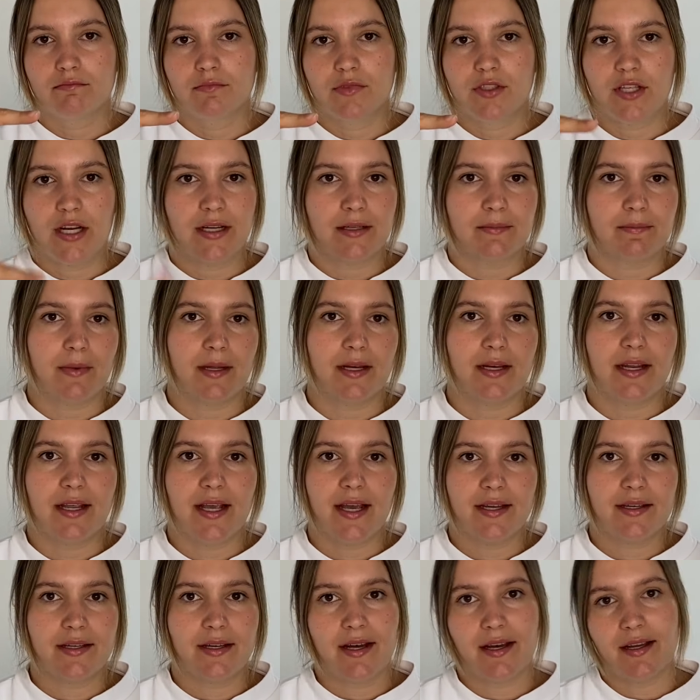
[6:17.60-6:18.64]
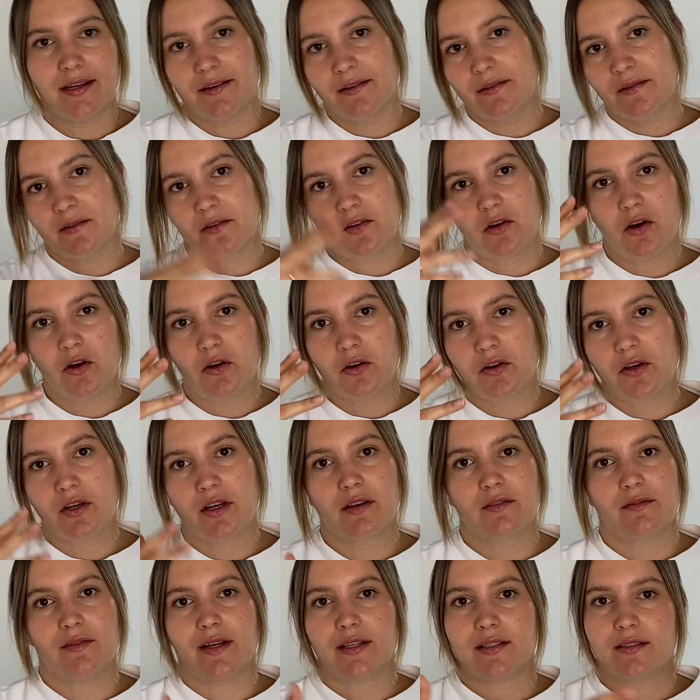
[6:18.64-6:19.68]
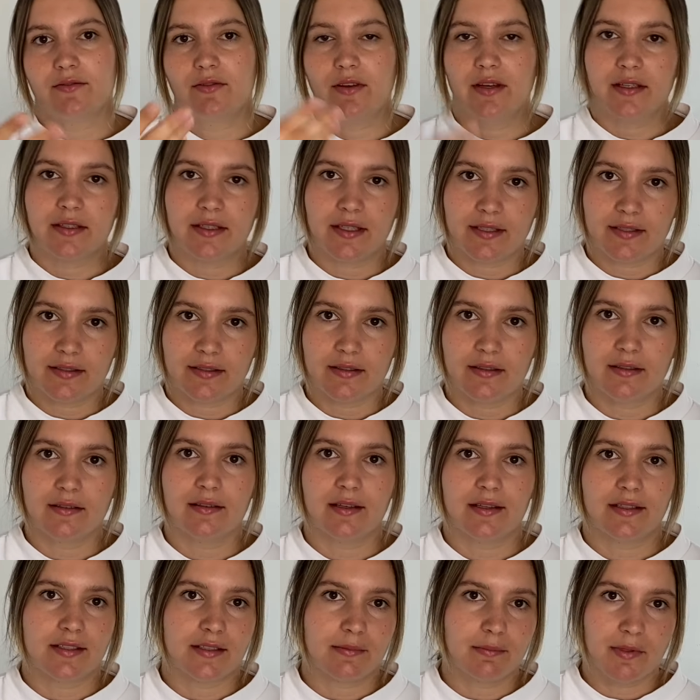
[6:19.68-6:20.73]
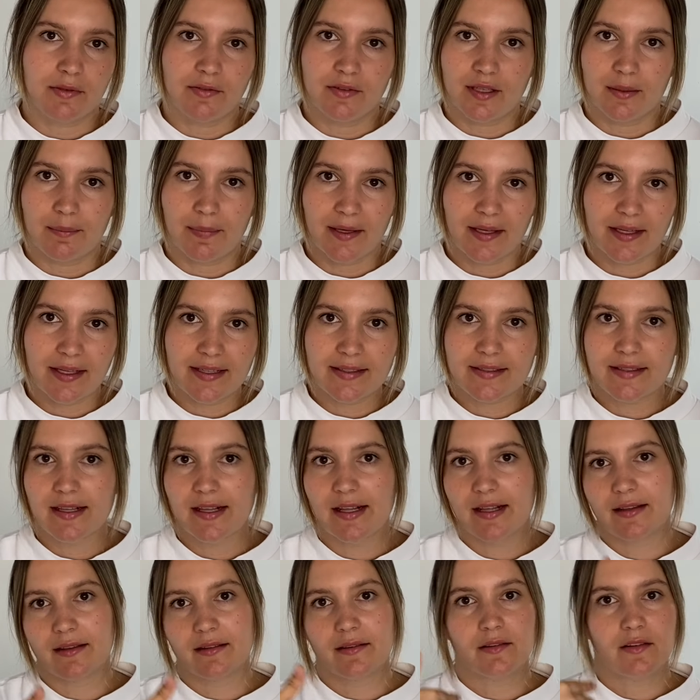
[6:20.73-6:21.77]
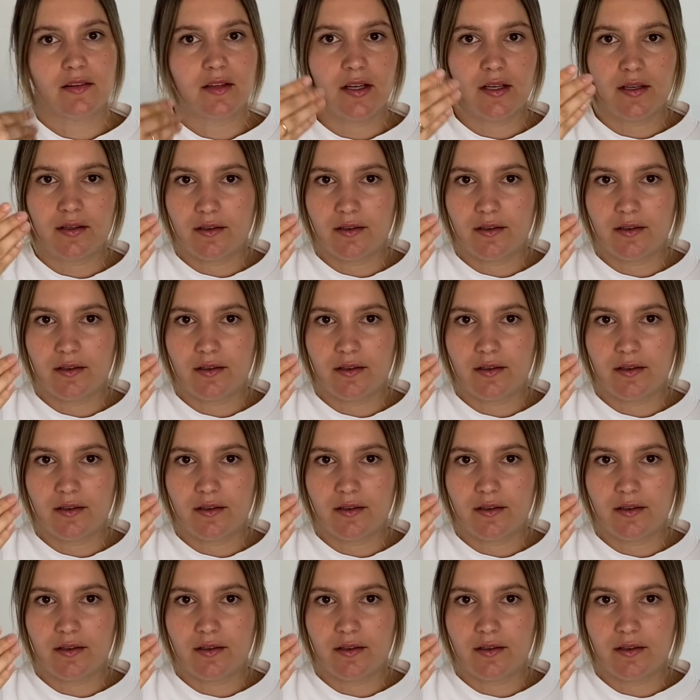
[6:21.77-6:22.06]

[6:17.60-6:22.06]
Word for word: schalte meinen Herd an, koche irgendwas, währenddessen lasse ich mich wieder berieseln,